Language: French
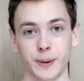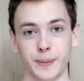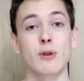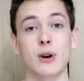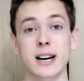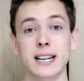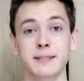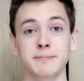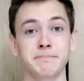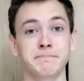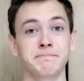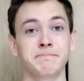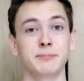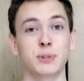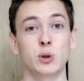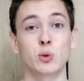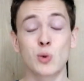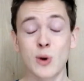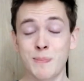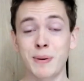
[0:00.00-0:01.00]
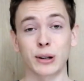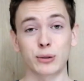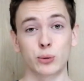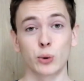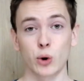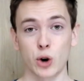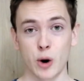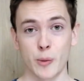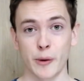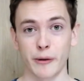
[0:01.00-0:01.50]
Et voilà, tu es pas
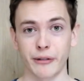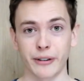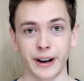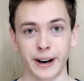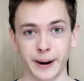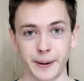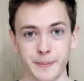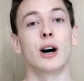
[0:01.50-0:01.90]
sûr comment faire.